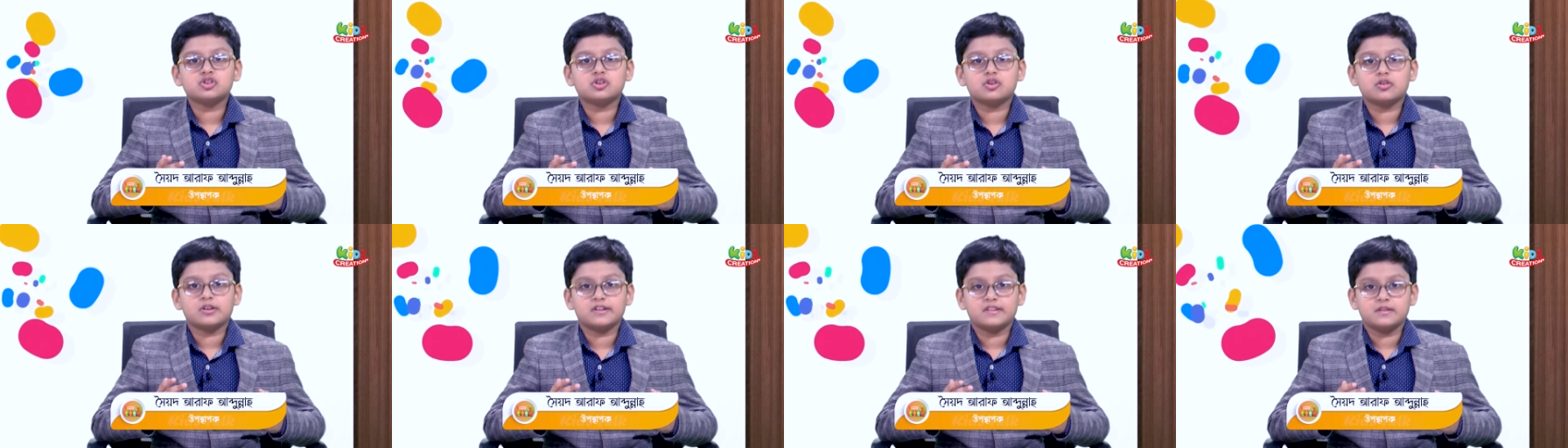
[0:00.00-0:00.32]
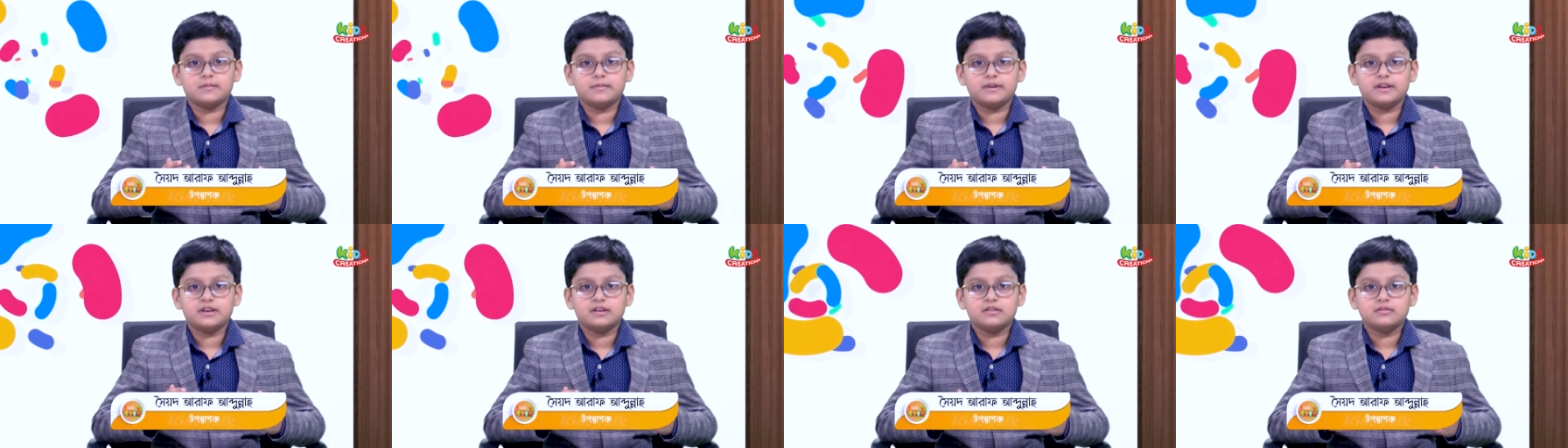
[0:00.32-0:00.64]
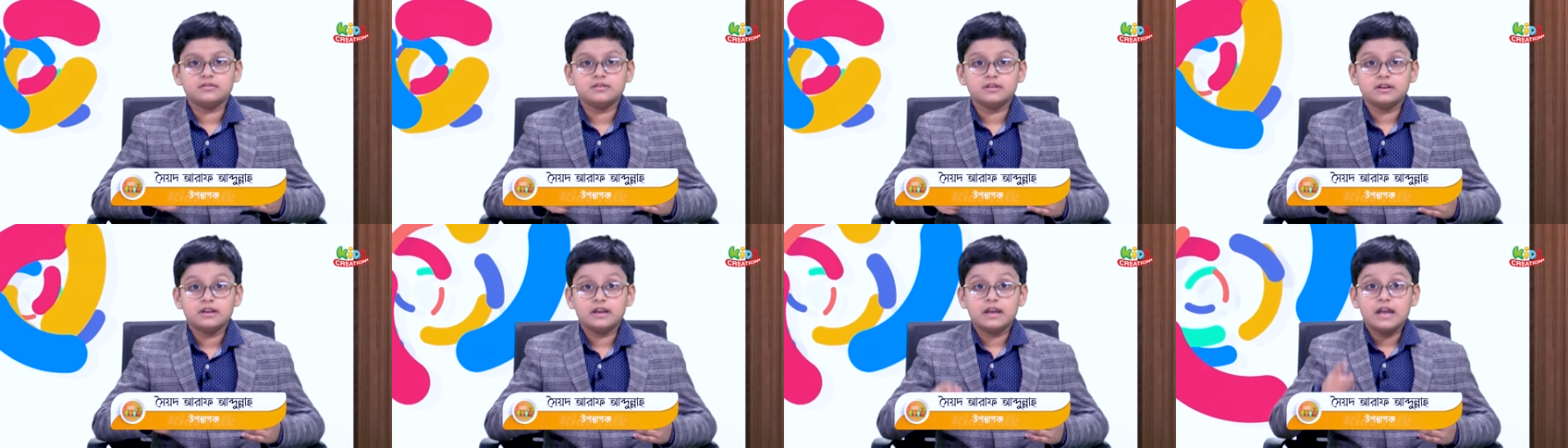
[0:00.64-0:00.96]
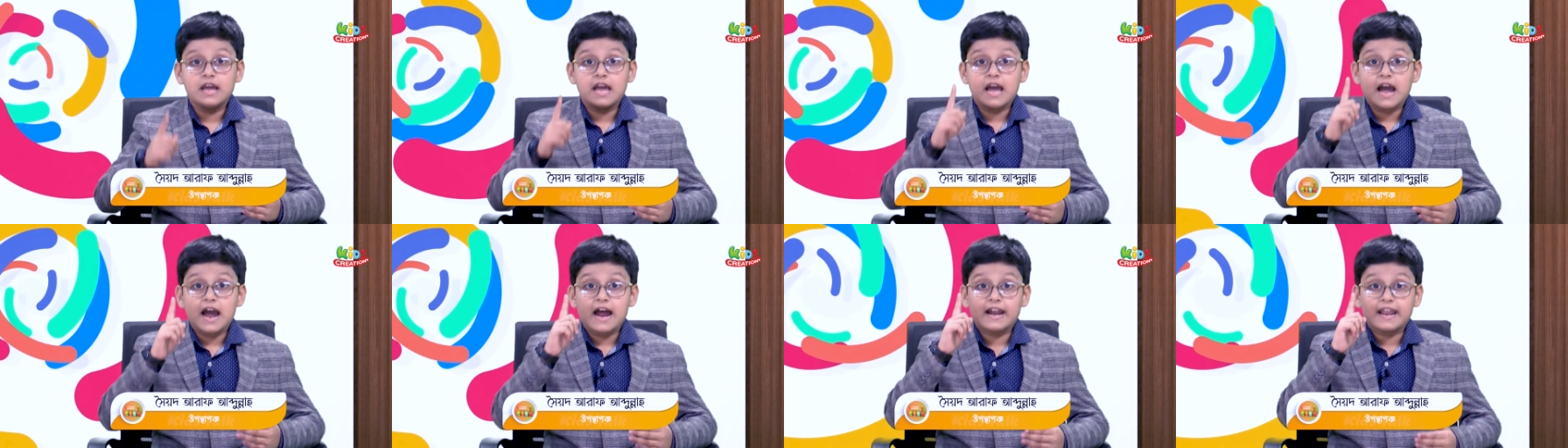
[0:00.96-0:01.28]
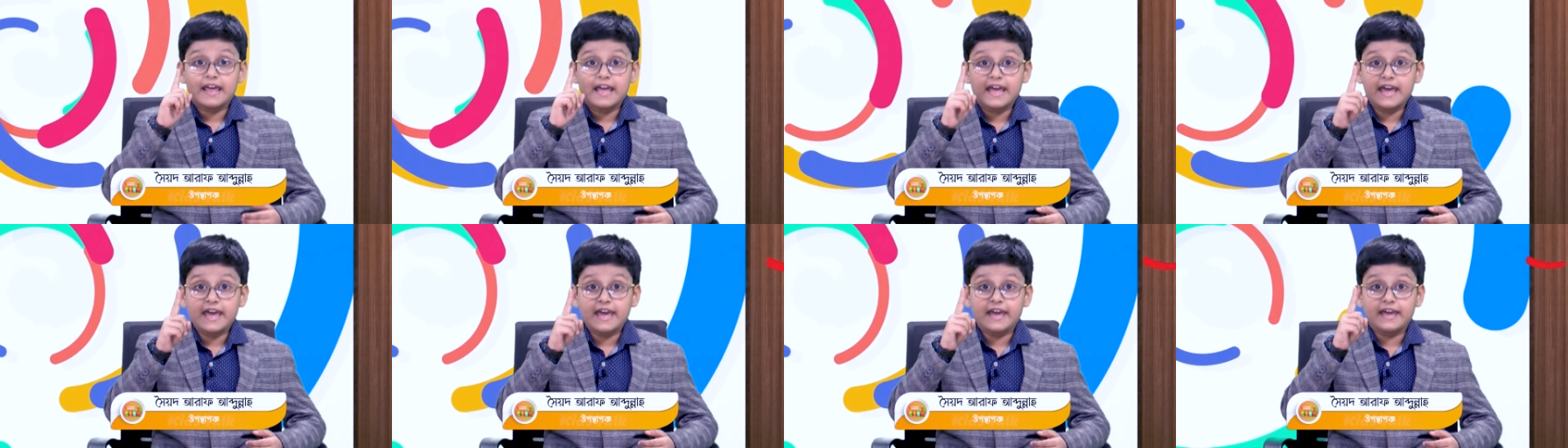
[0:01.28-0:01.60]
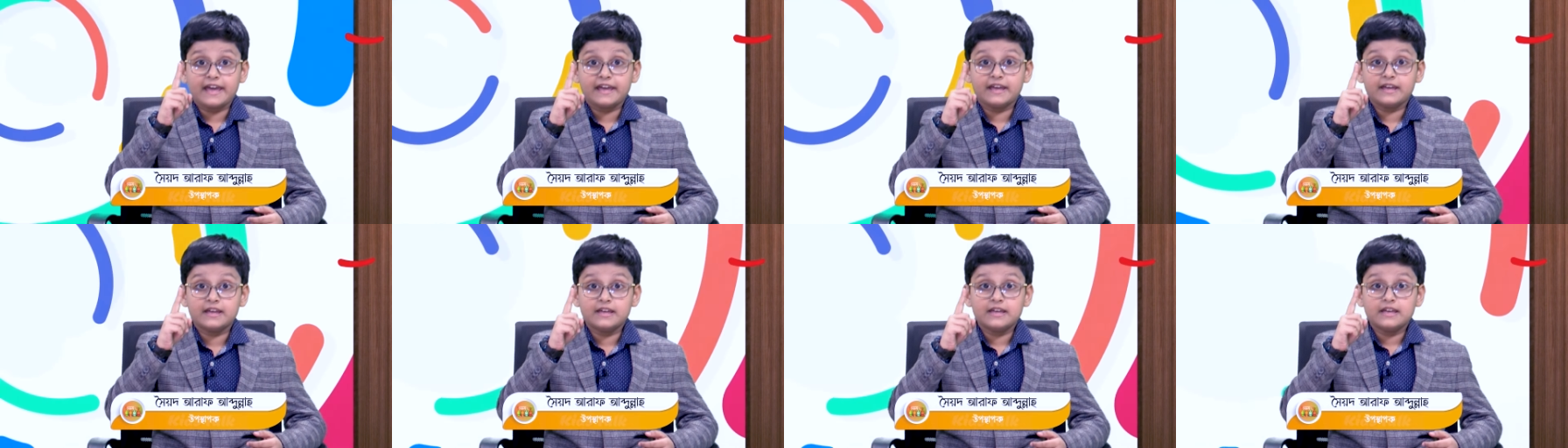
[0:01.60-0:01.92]
করে দেবেন আর হ্যাঁ
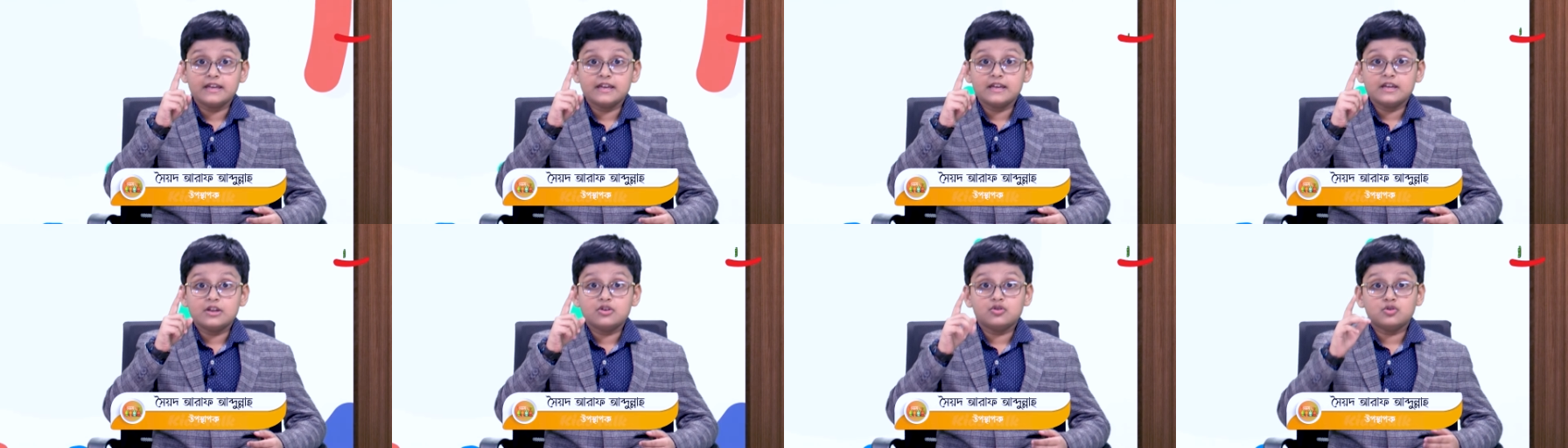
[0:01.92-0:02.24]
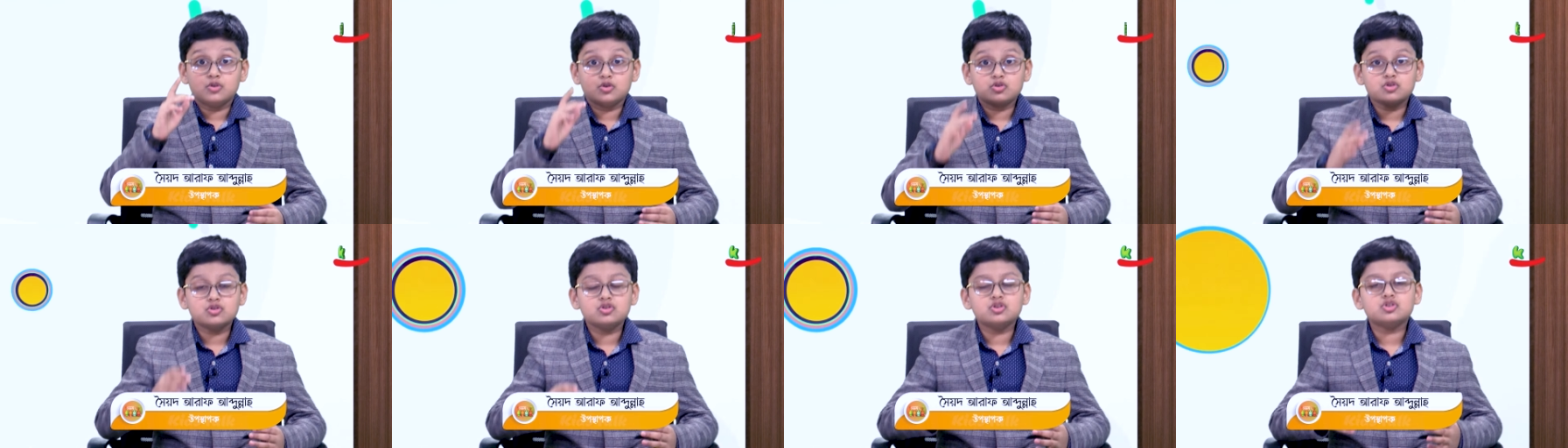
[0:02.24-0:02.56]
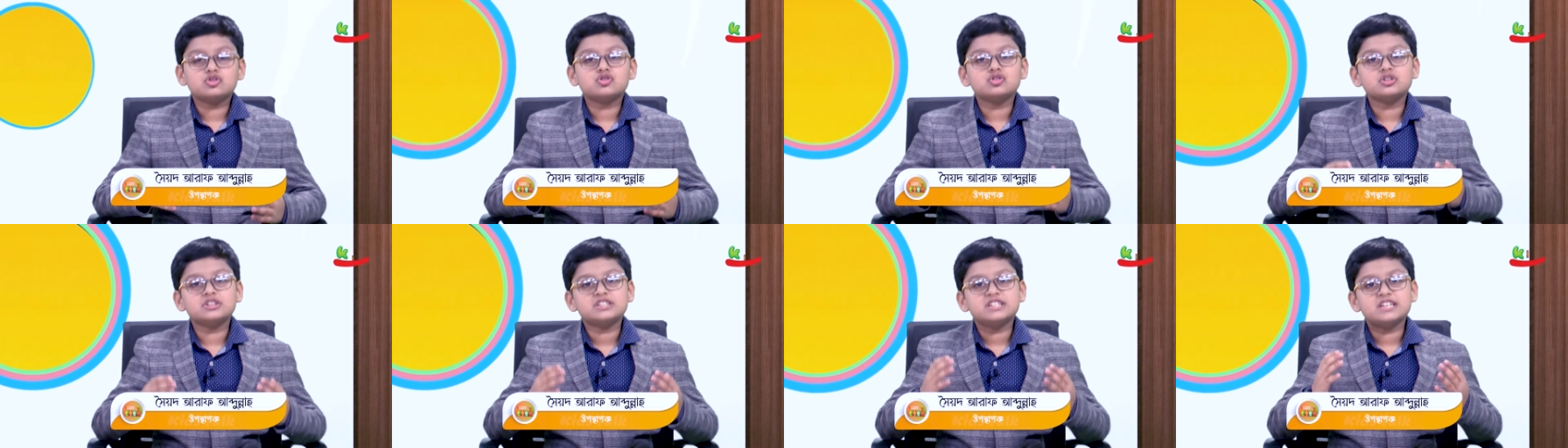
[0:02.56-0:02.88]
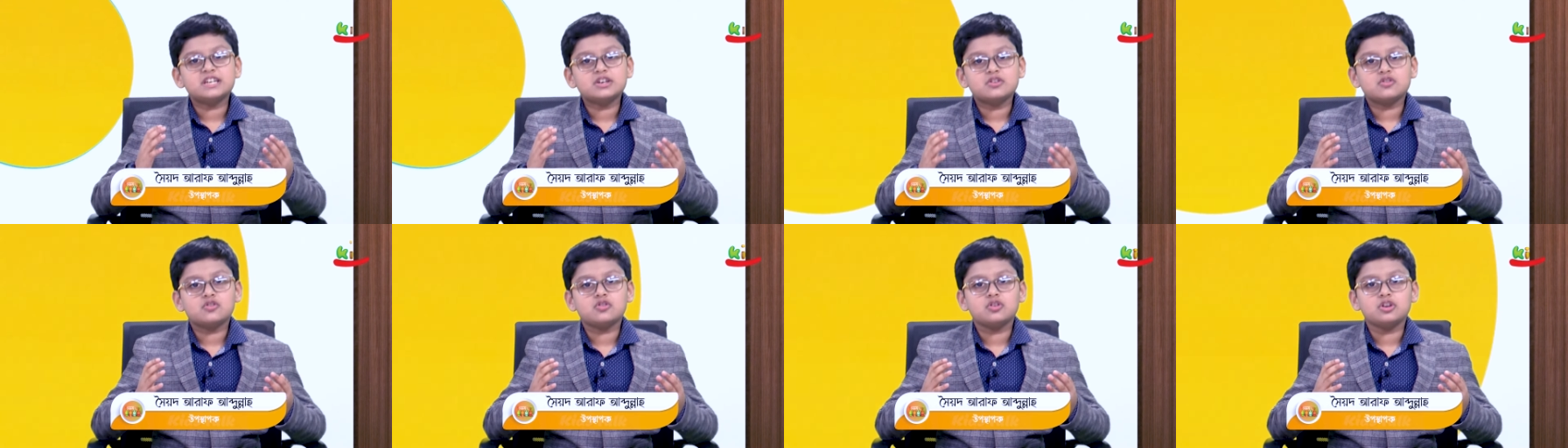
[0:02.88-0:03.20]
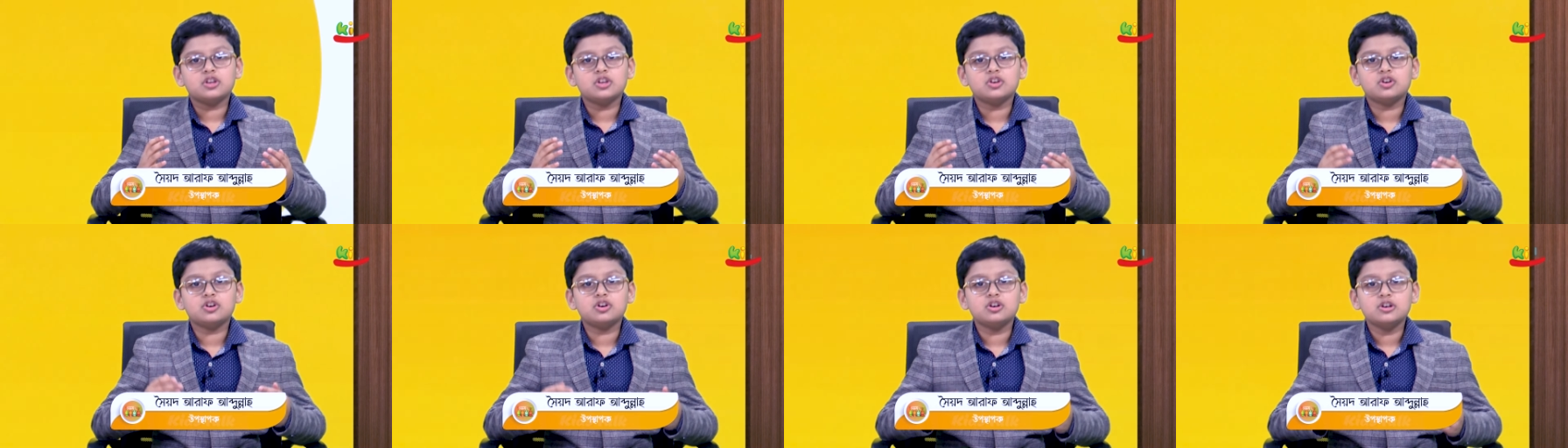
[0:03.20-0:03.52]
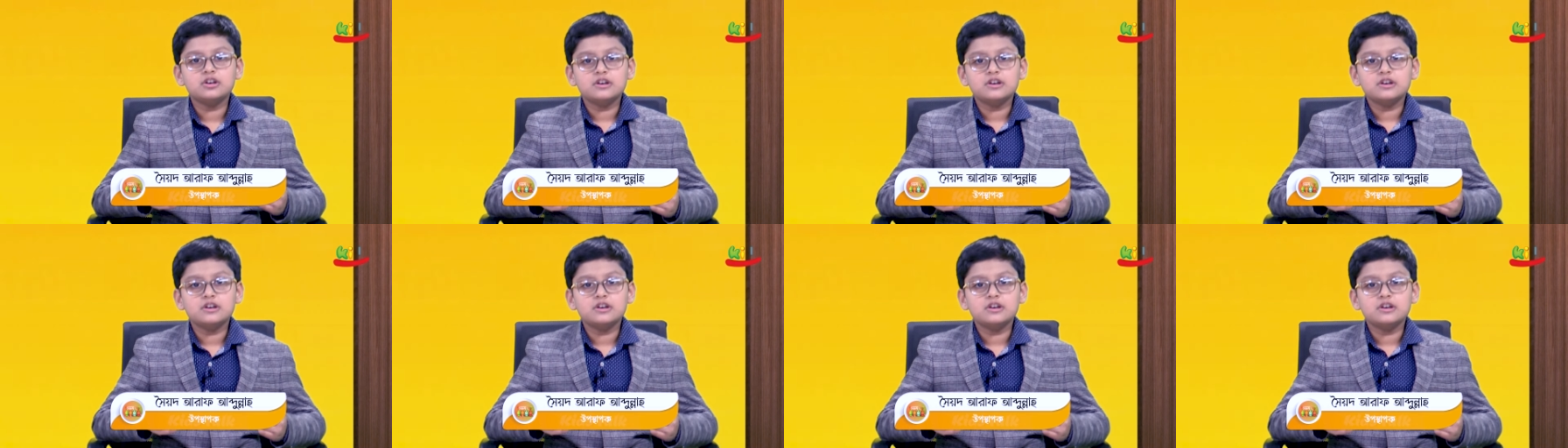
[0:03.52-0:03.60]
নতুন নতুন শিক্ষণীয়